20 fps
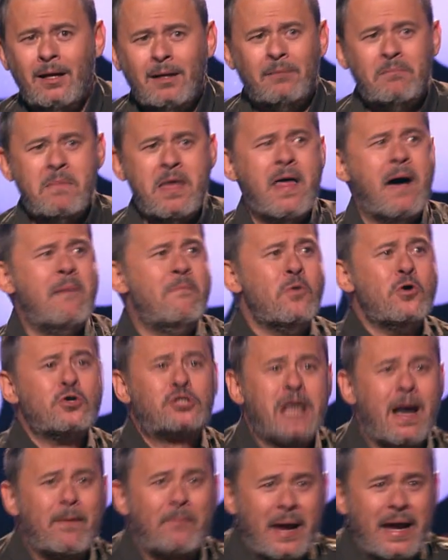Me da
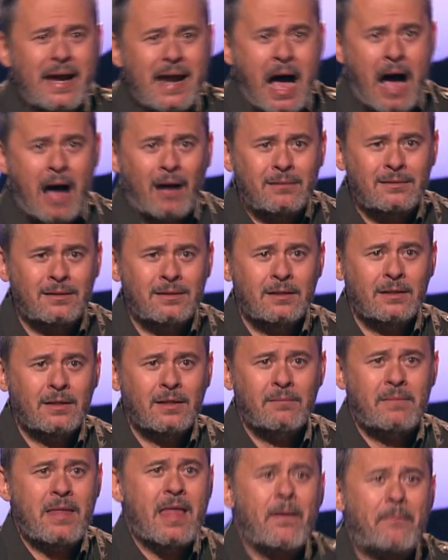mucha pena,
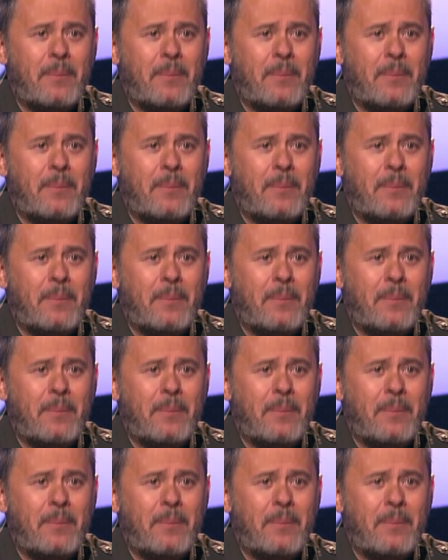me da